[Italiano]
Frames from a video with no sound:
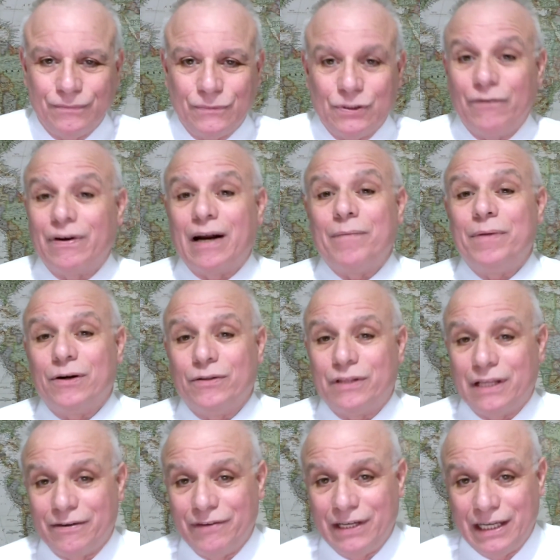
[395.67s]
Dovrebbero
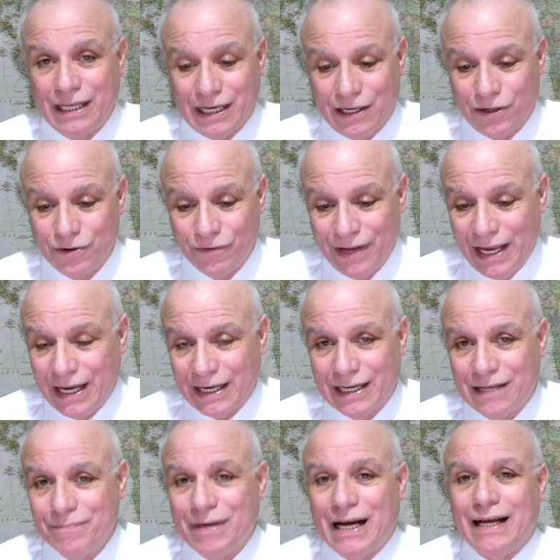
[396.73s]
intervenire i
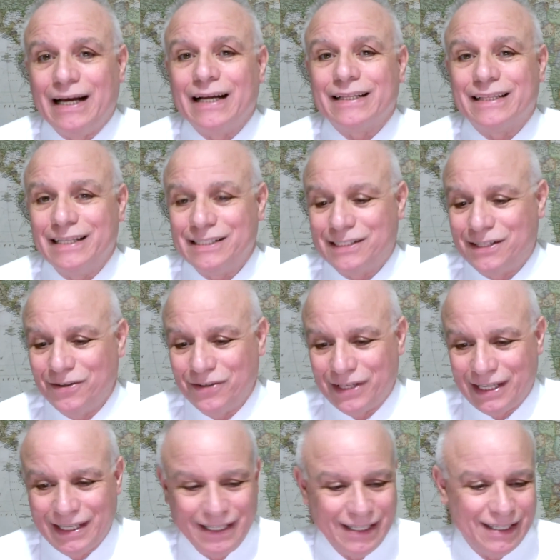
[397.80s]
governi, ma
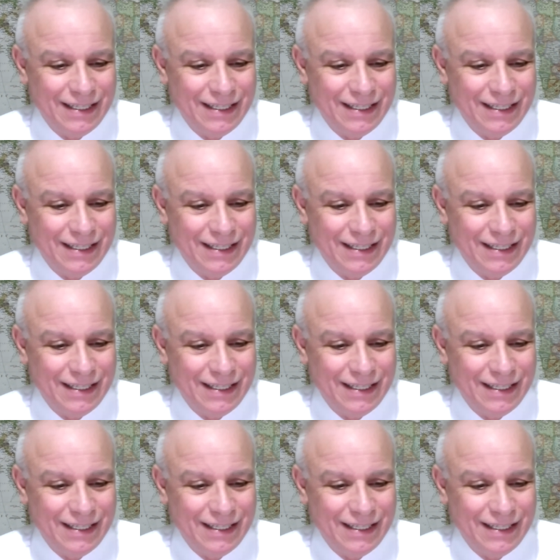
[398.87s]
attenzione.